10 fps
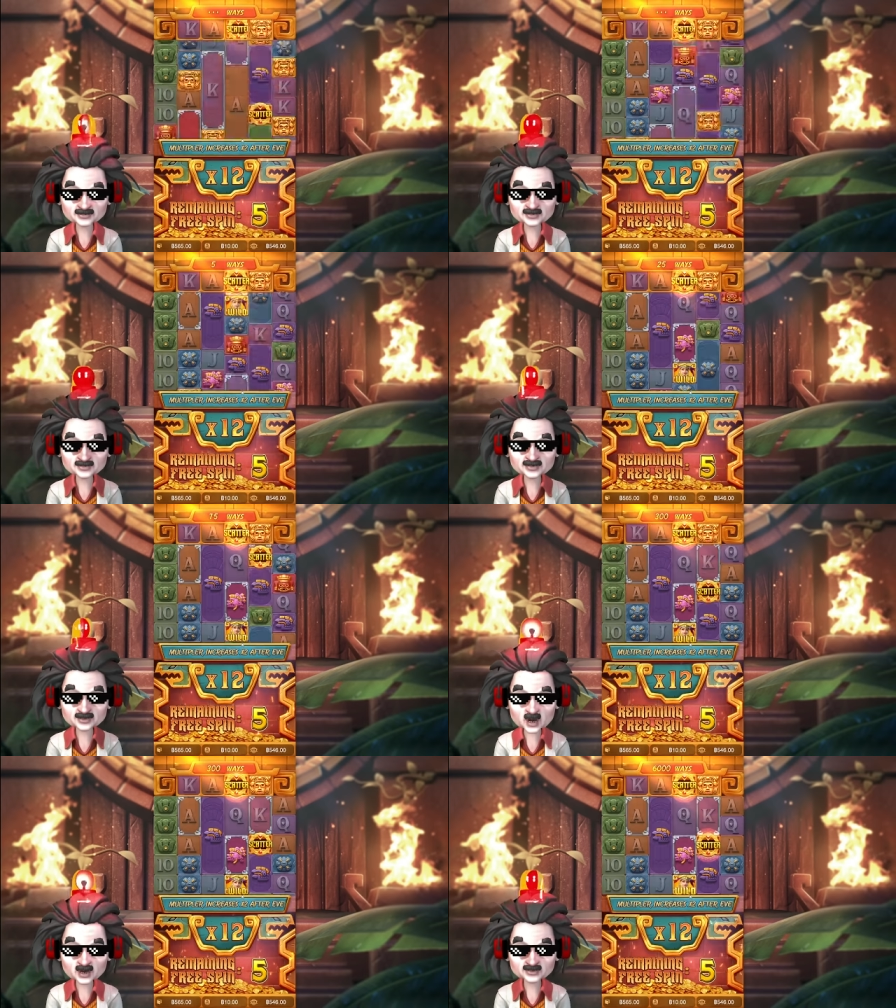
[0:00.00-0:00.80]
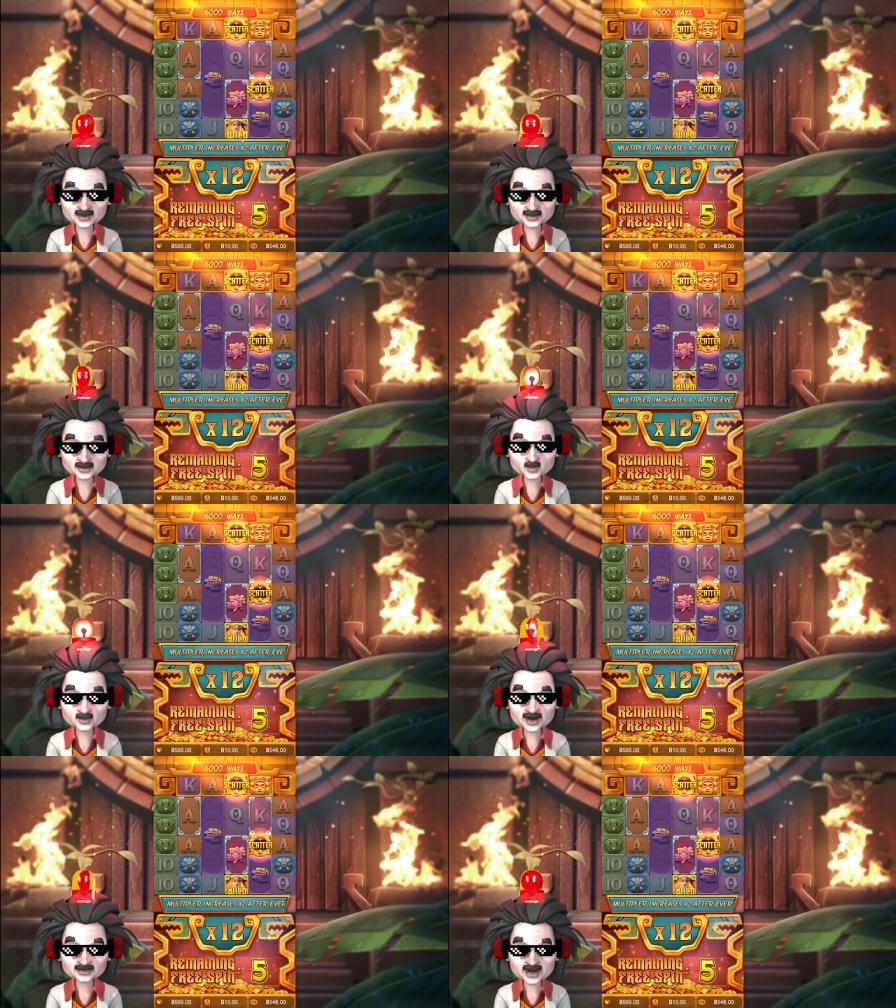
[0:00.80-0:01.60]
โชว์เข้าไป ลูก
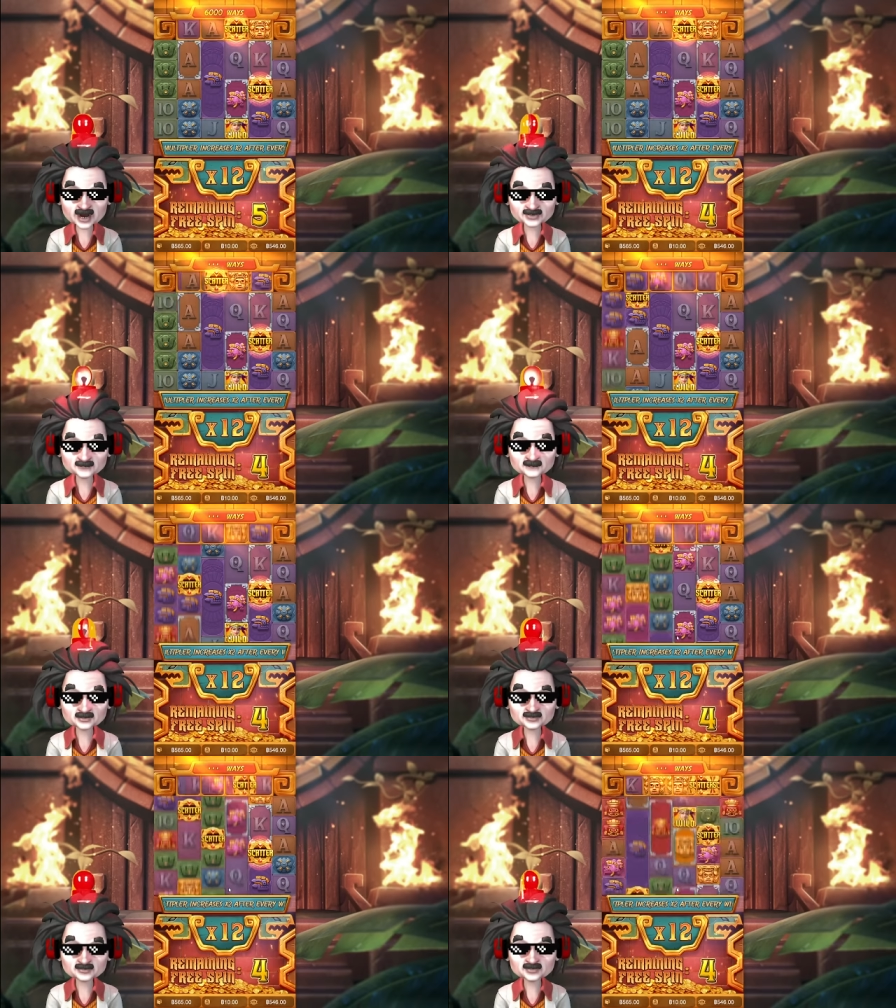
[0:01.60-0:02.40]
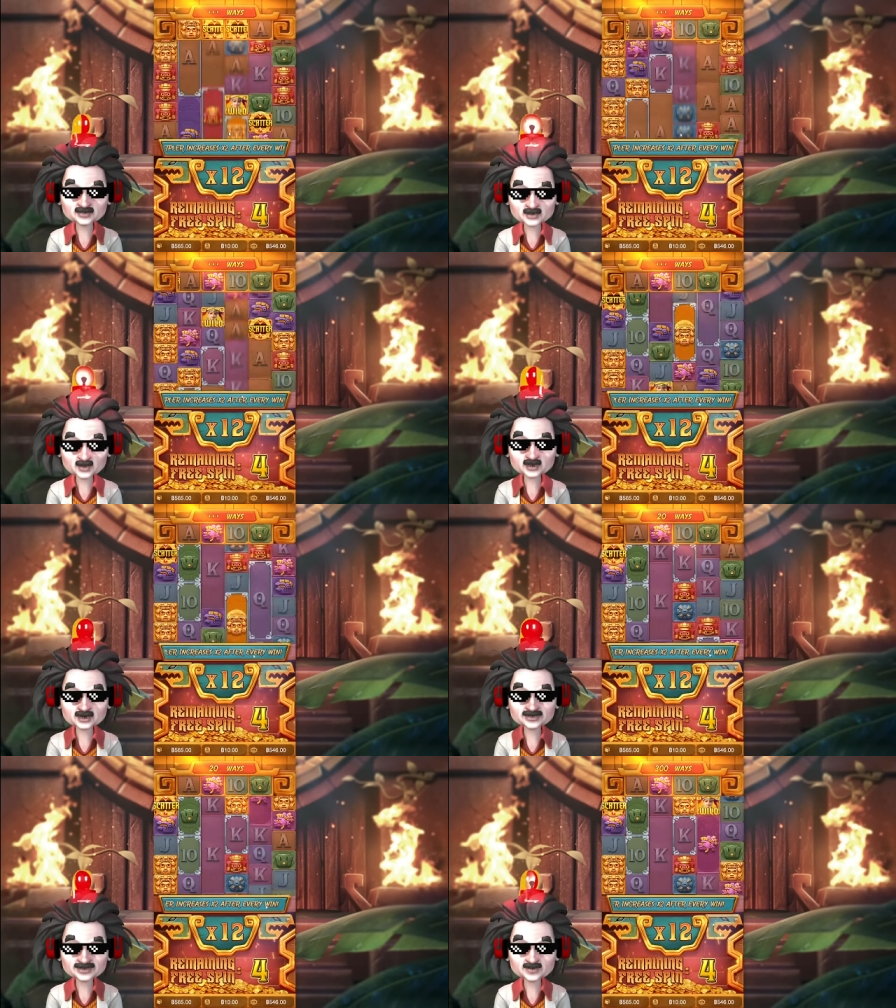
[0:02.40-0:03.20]
รักสาวถ้ำช่วง
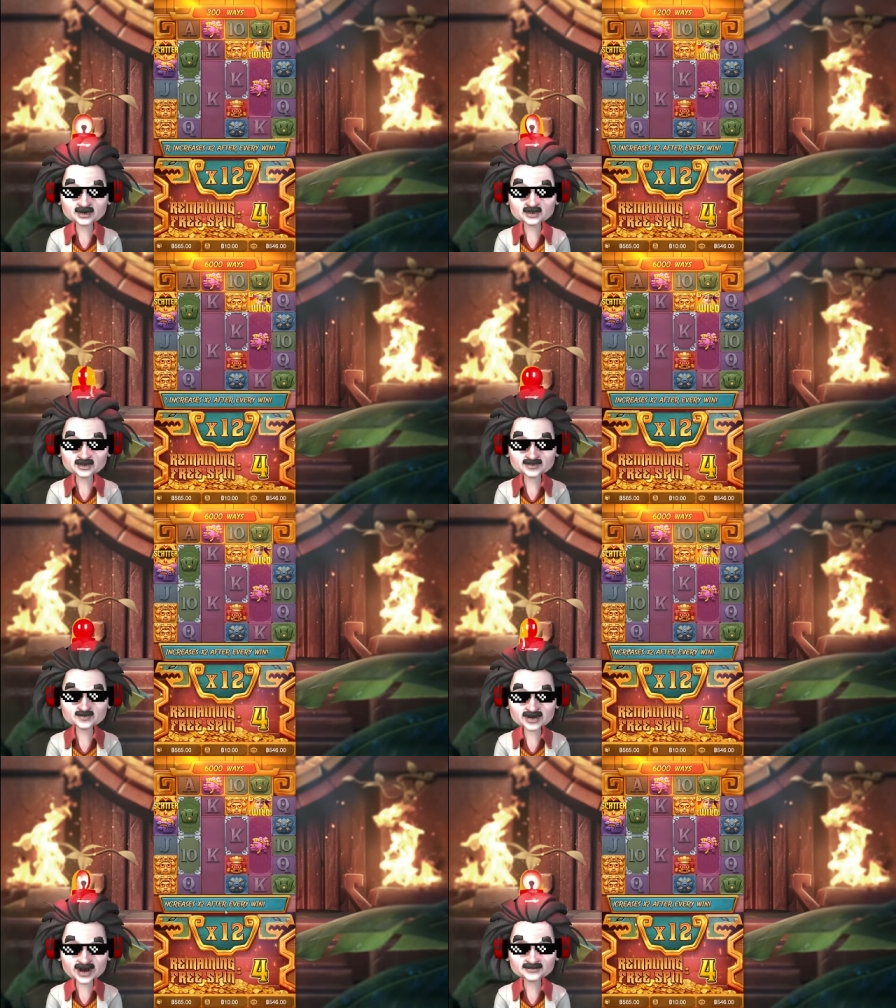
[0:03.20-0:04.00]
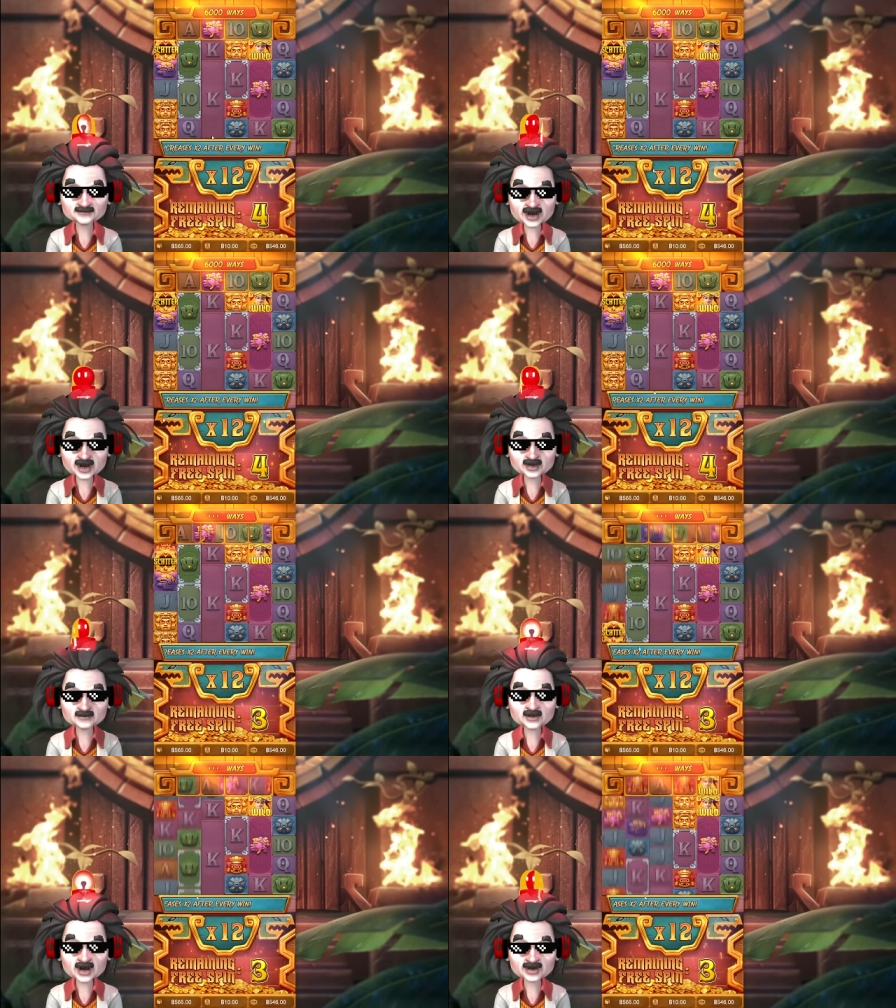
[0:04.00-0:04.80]
นี้ก็ติดใจเล่นสาว
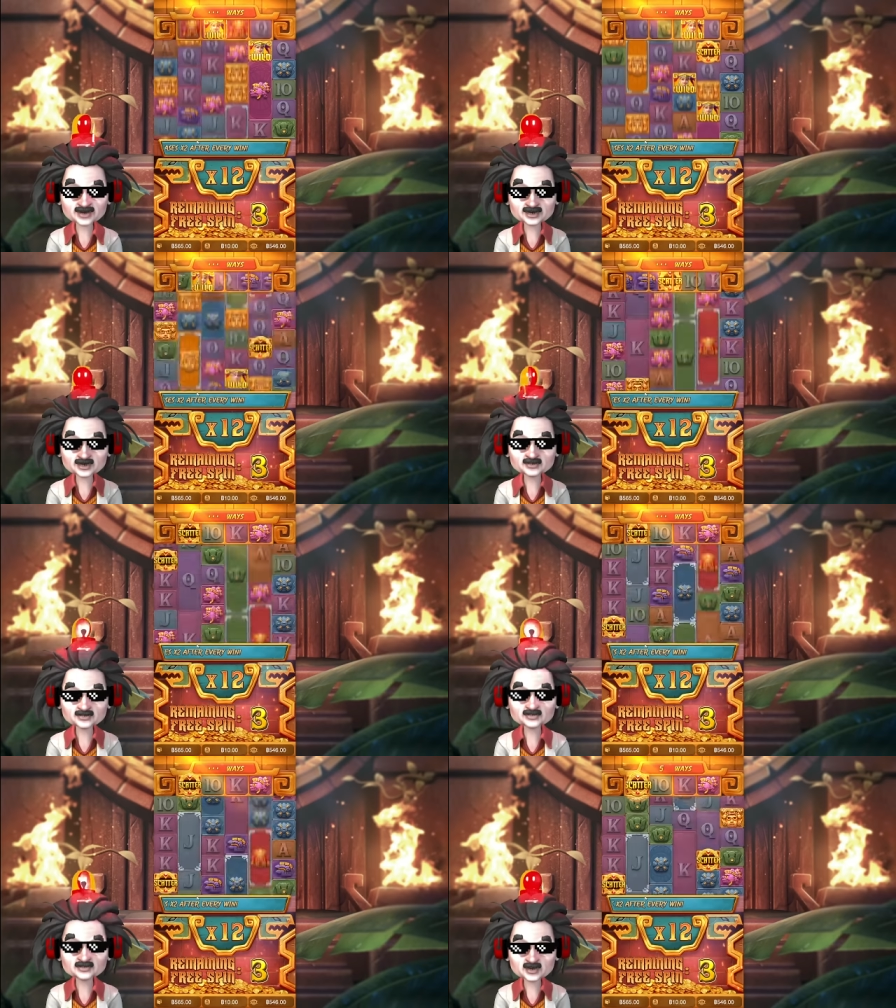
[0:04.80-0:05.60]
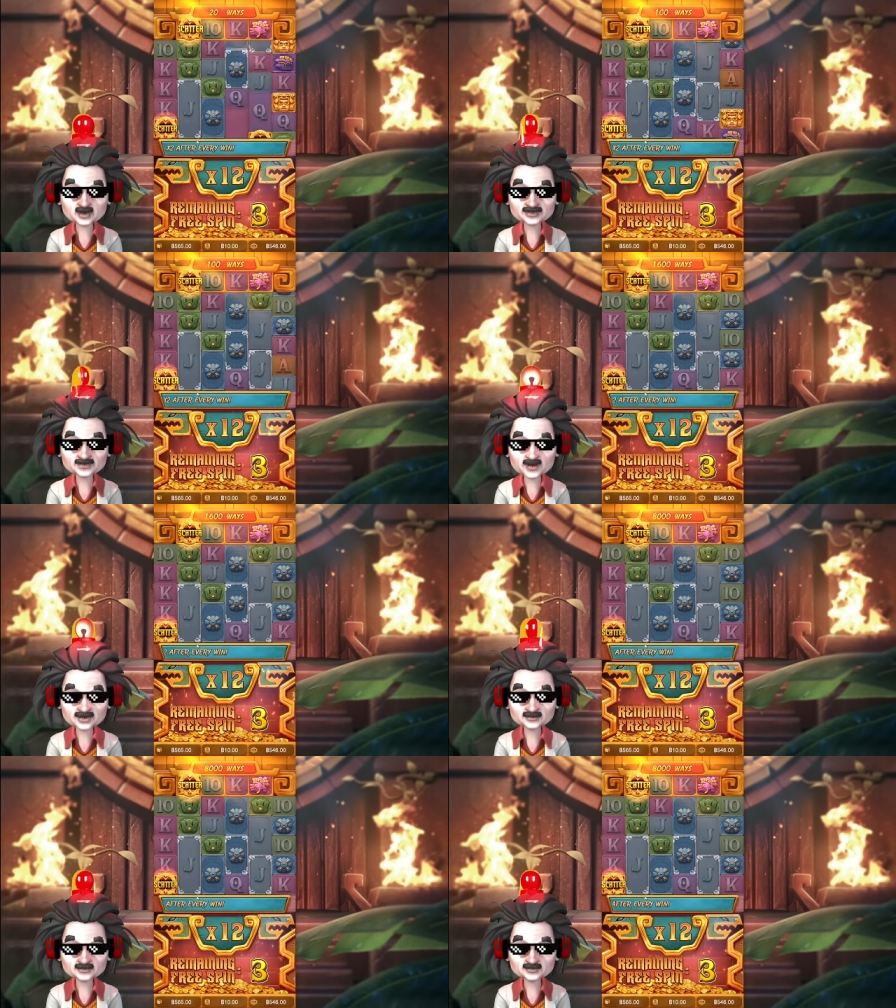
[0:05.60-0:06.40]
ทำบ่อยนะเอง ทุกคลิปอะ
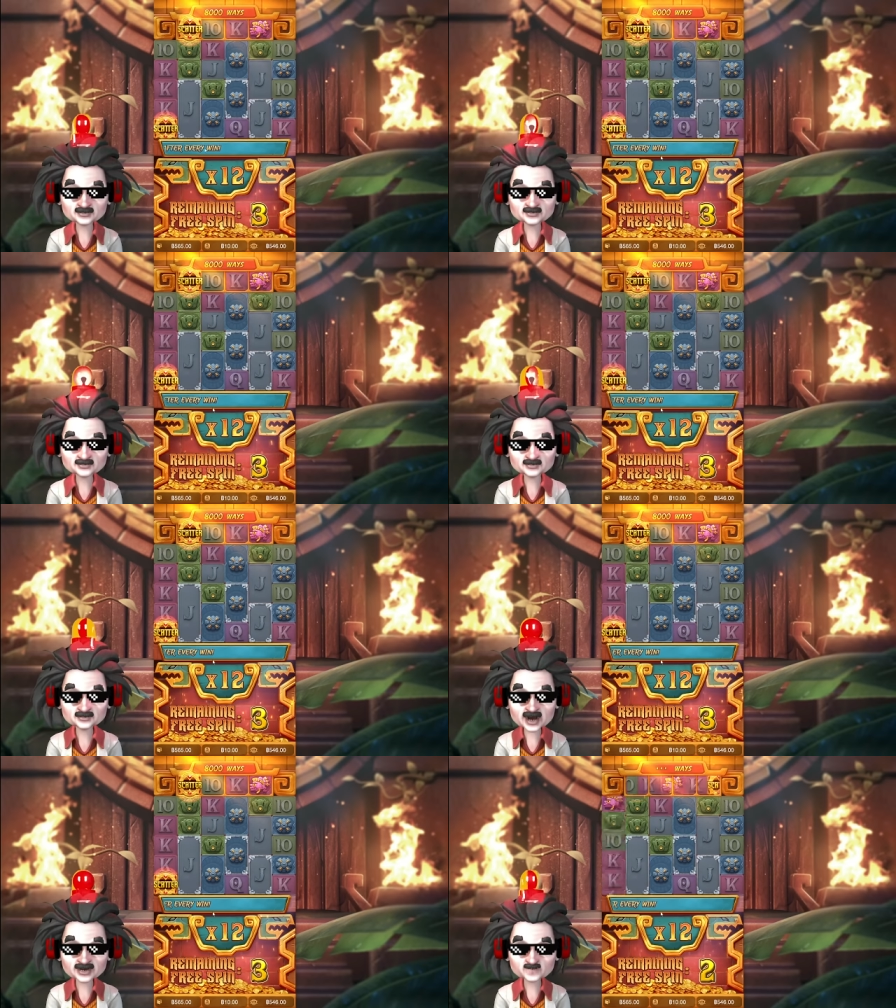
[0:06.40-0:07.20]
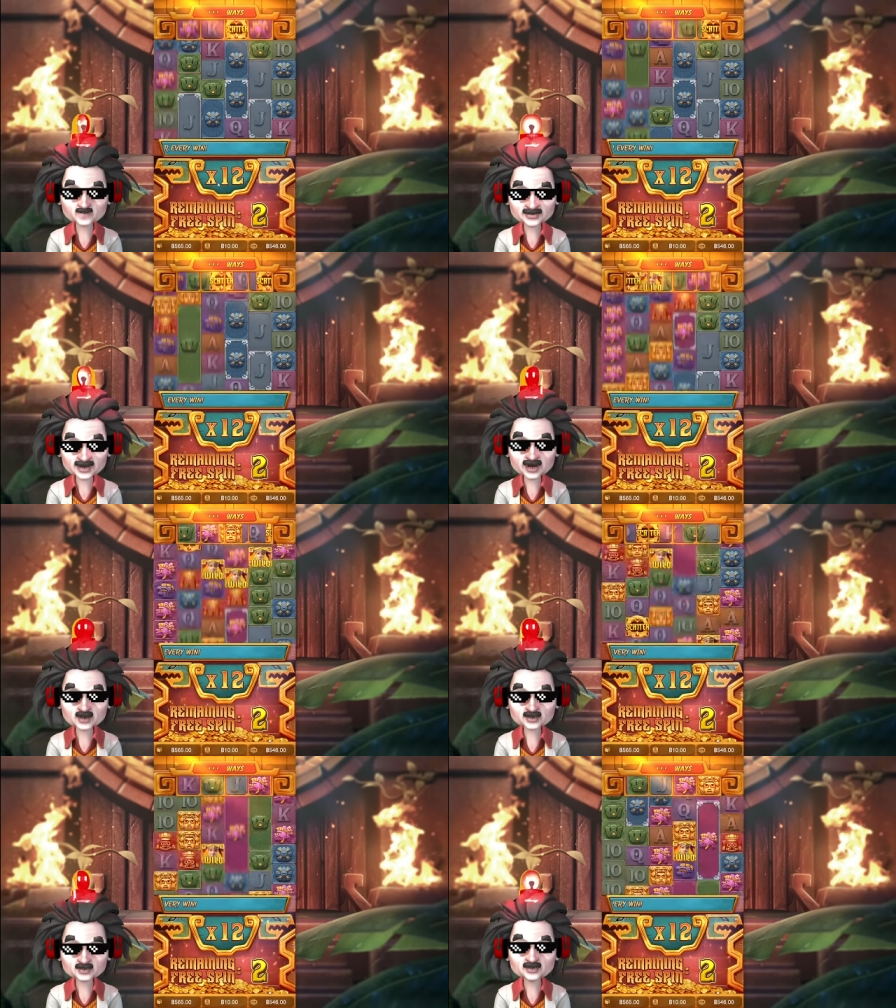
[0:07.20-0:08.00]
เฮ้ยห้าร้อ
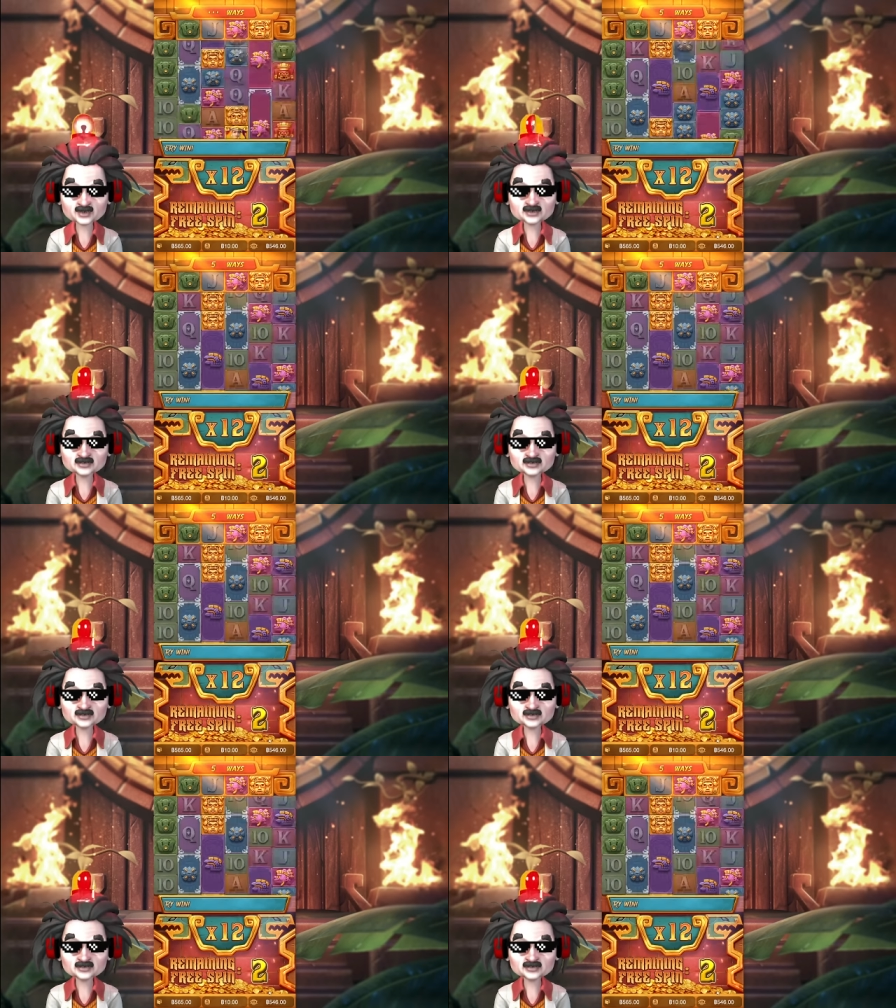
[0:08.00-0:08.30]
ยเองเหรอ